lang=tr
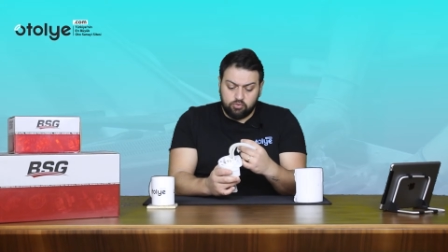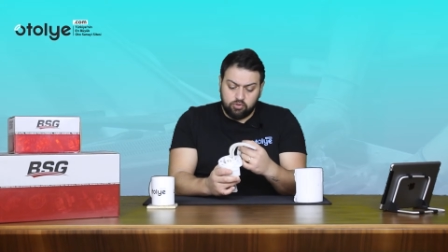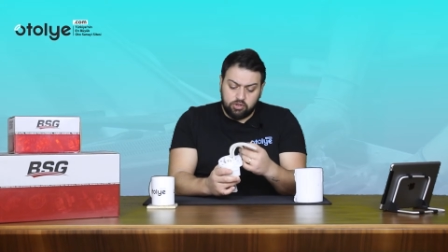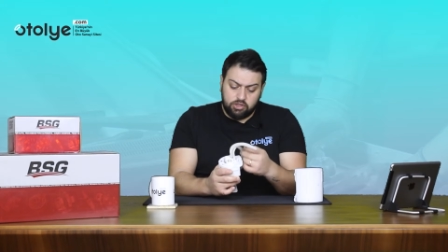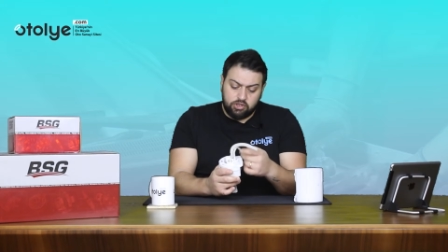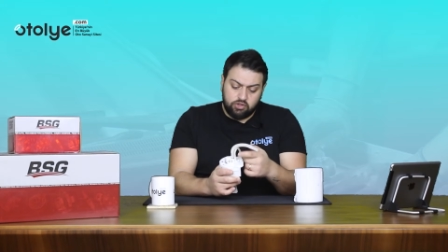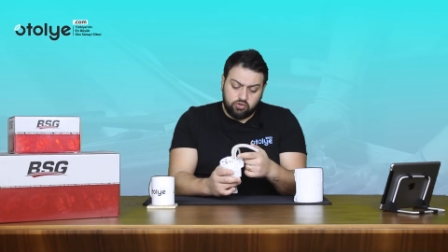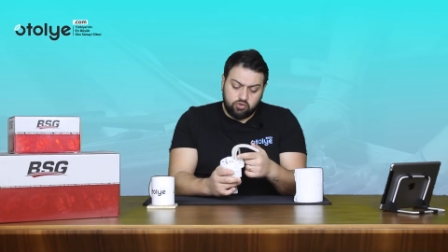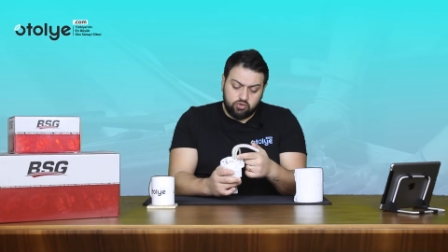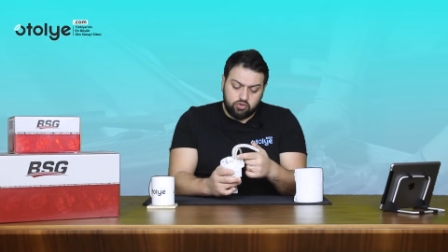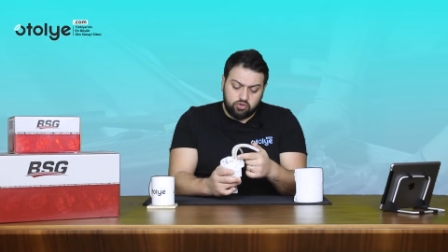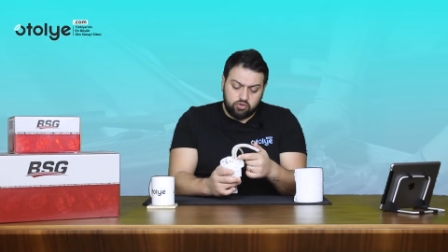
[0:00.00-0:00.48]
bu
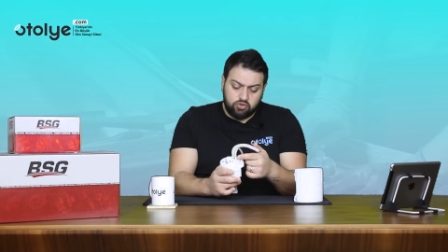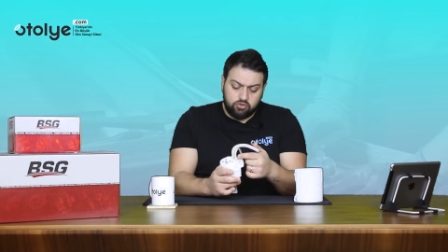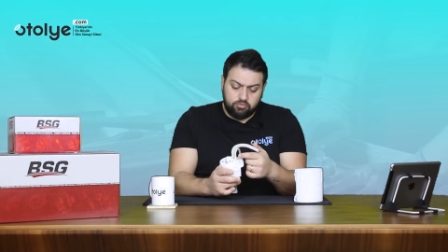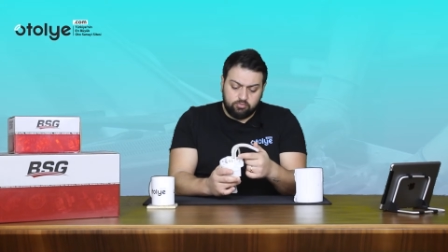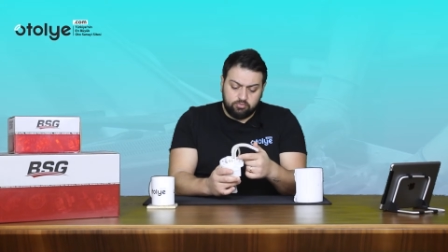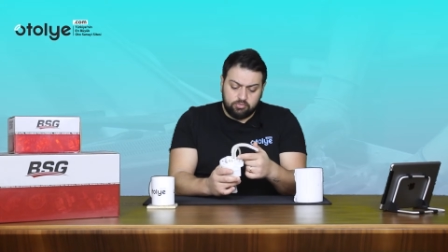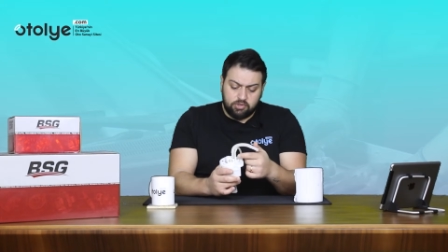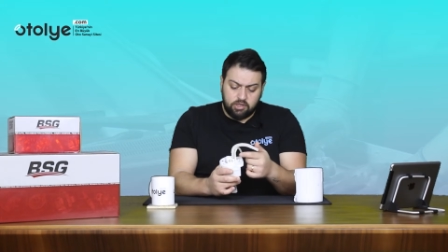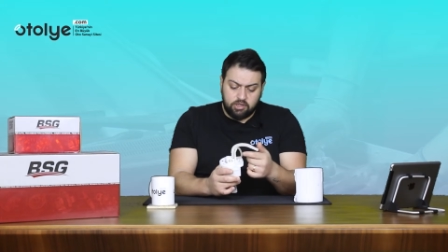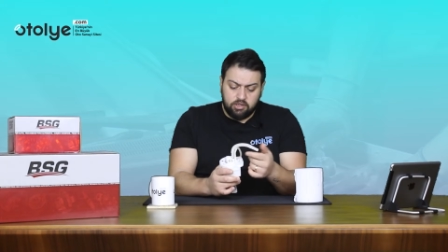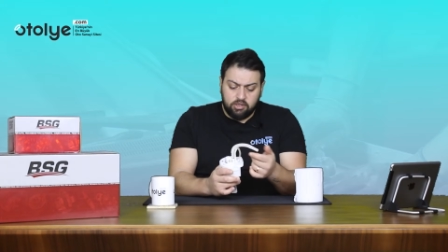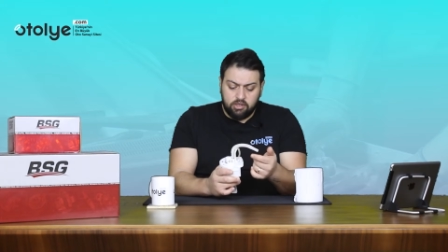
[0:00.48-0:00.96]
ikinci
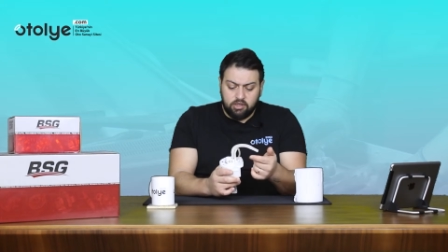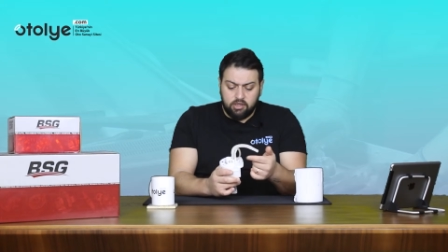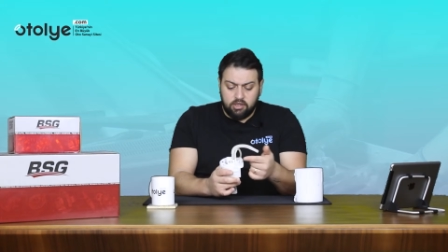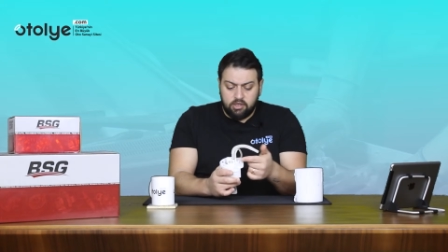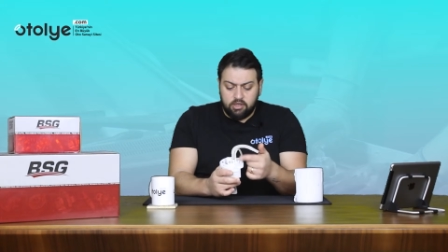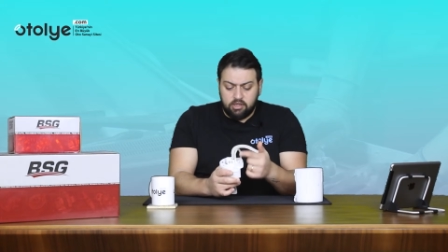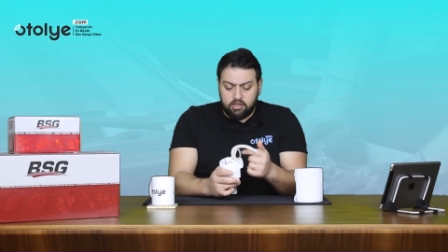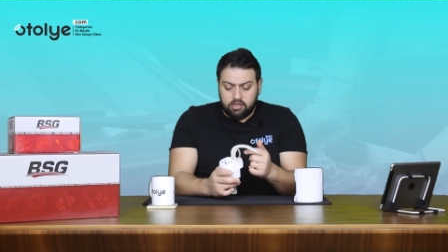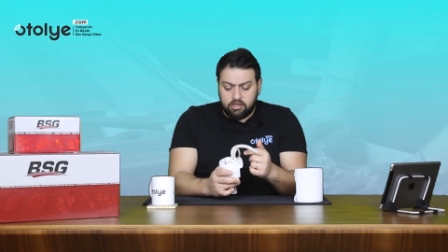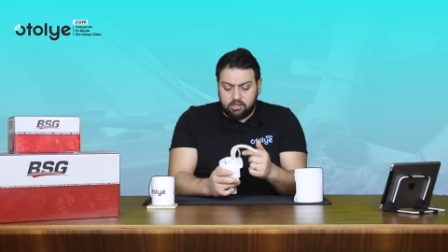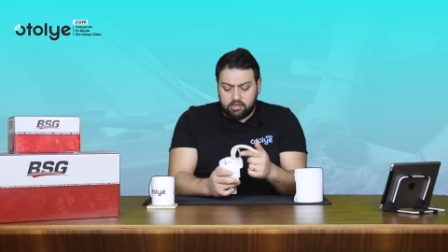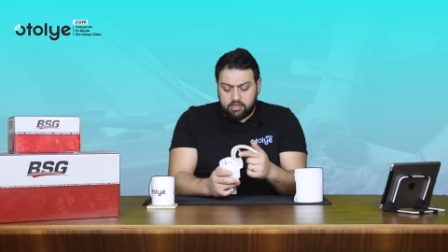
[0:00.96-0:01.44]
hortumda
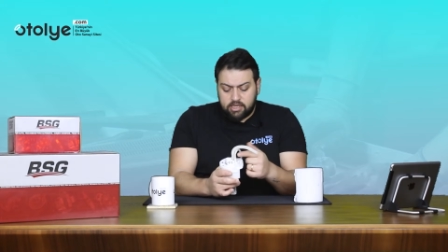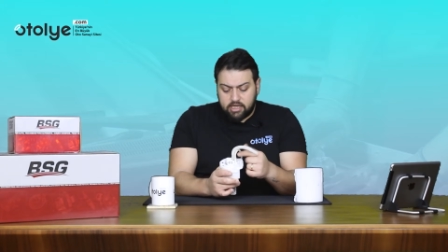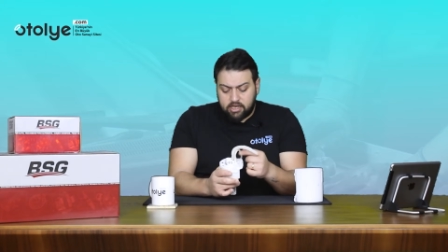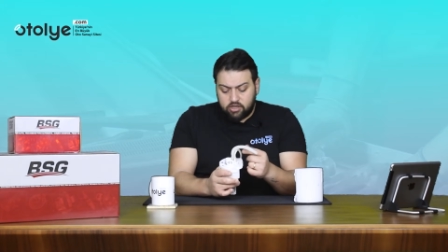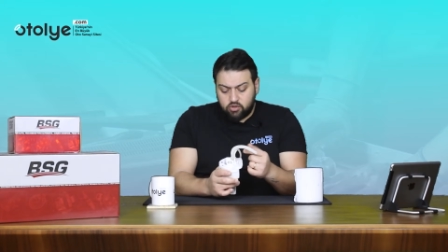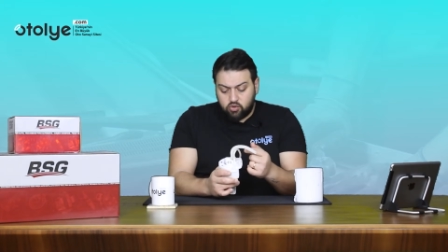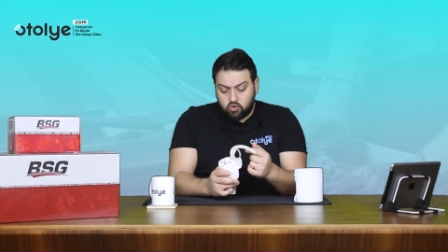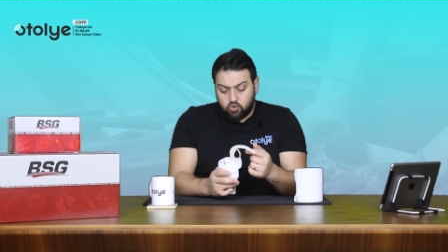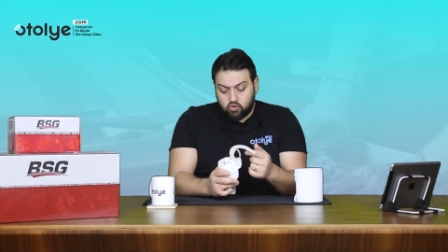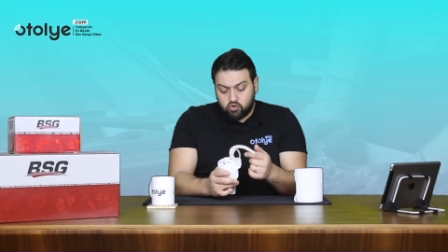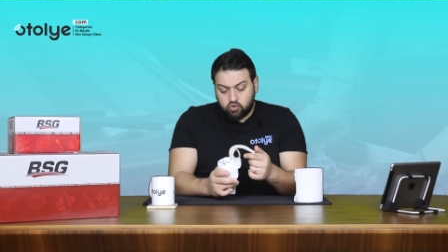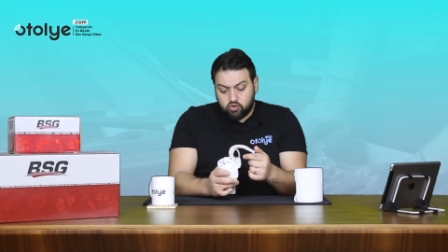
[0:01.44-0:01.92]

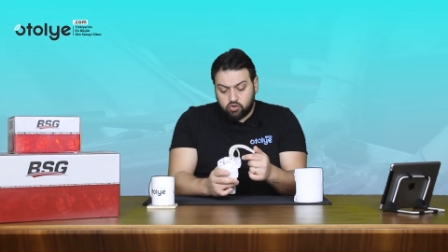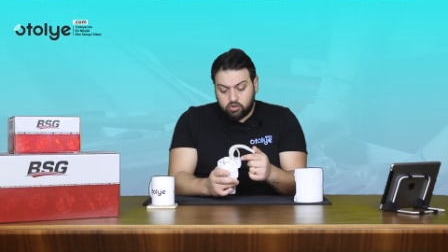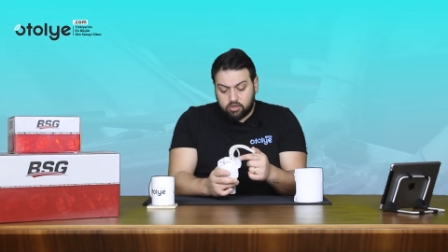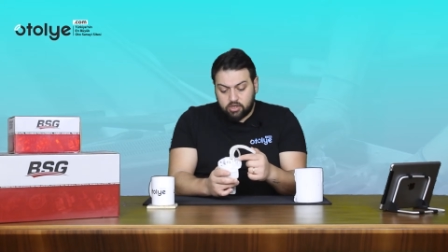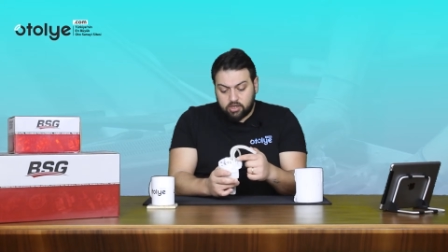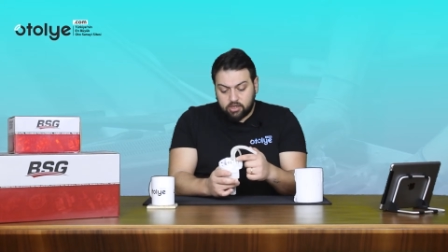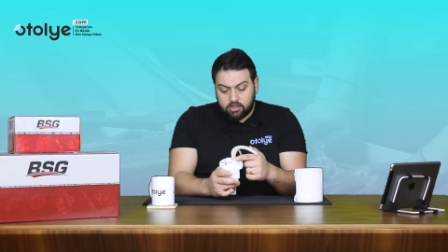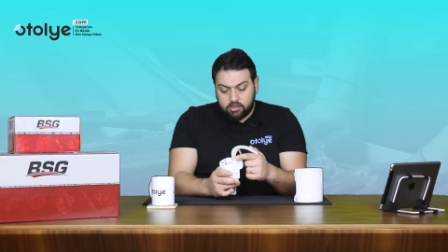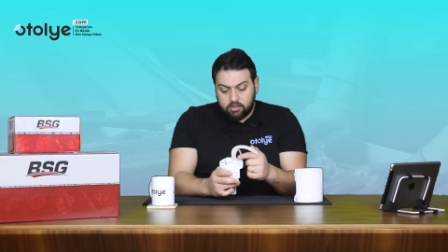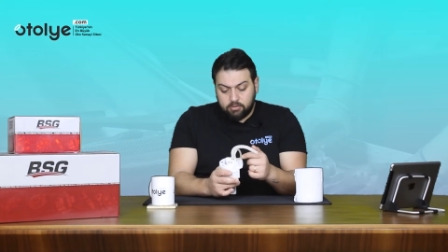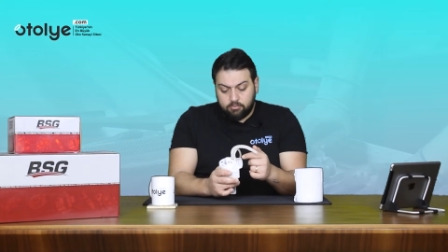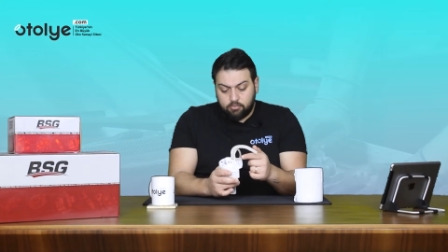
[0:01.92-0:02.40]
geri dönüş
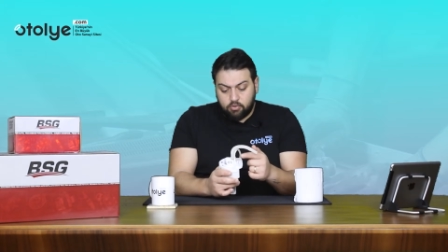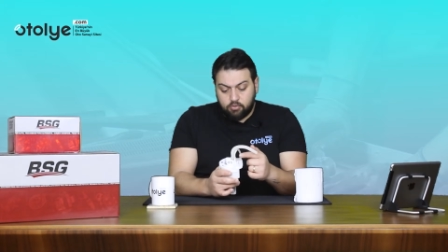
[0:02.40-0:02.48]
olarak